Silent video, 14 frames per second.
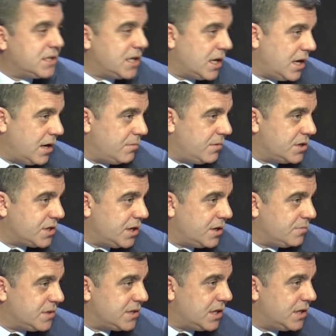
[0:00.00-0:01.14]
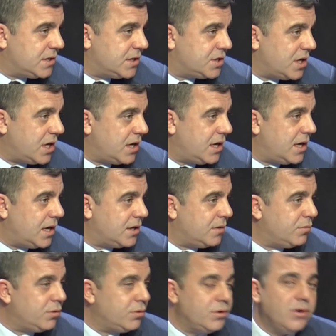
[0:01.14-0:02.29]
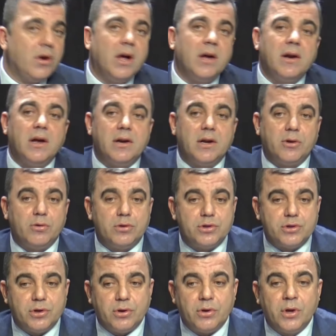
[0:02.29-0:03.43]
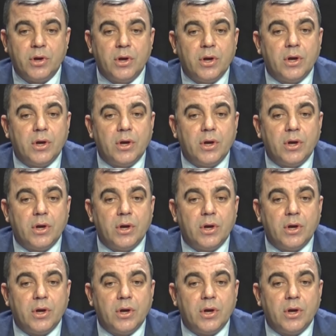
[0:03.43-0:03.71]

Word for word: eski genel başkanımızla istişarelerde bulunuyor, ara ara görüşüyor.